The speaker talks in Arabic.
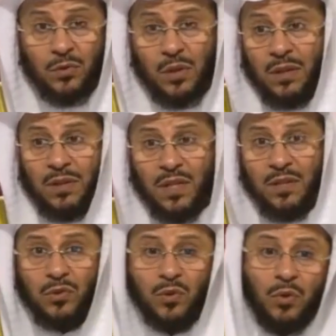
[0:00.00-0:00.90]
ترين
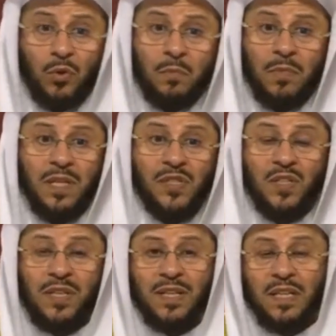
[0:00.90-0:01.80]
الطهر ثم ينزل
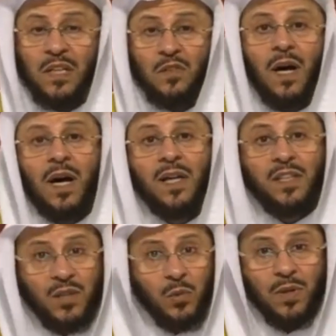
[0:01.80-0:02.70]
عليك هذه
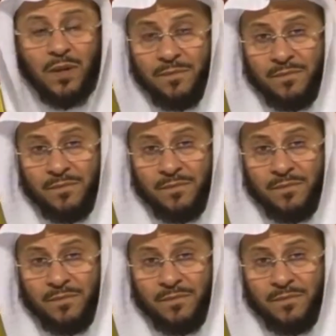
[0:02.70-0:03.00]
دورة